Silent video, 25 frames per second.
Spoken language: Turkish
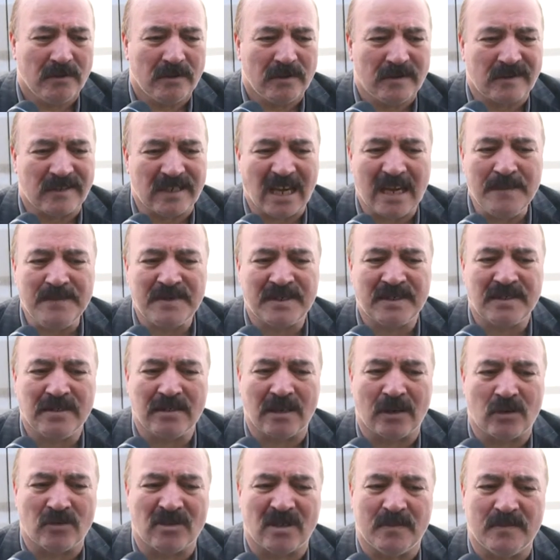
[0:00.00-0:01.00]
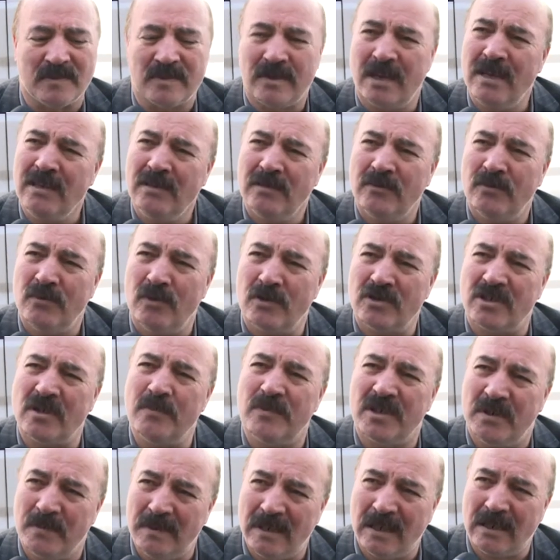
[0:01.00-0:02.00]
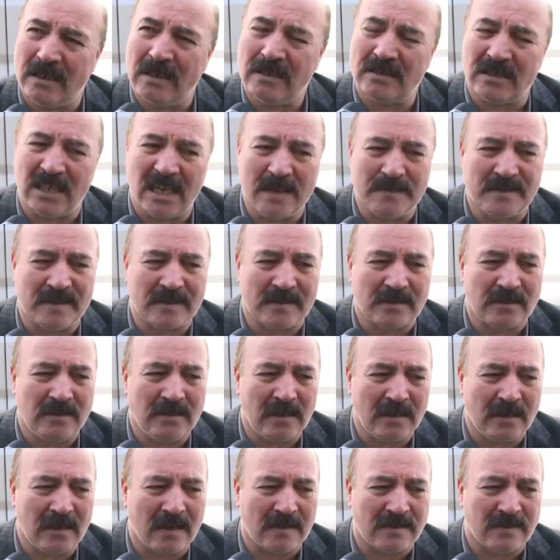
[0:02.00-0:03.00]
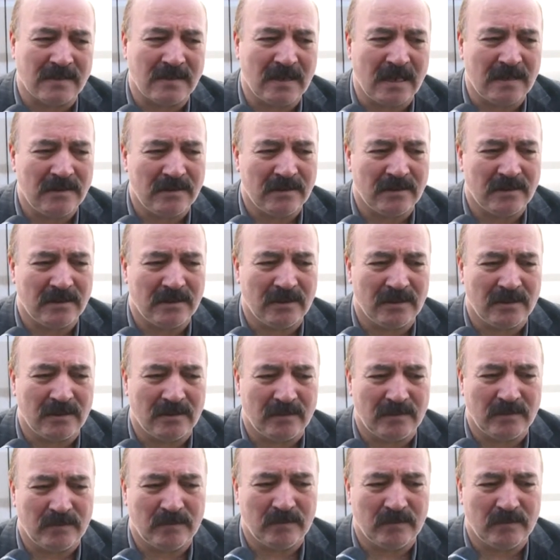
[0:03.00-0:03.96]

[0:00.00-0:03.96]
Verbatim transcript: sahip çıksınlar hocamıza. Hocam gibilerine sahip çıksınlar. En azından e,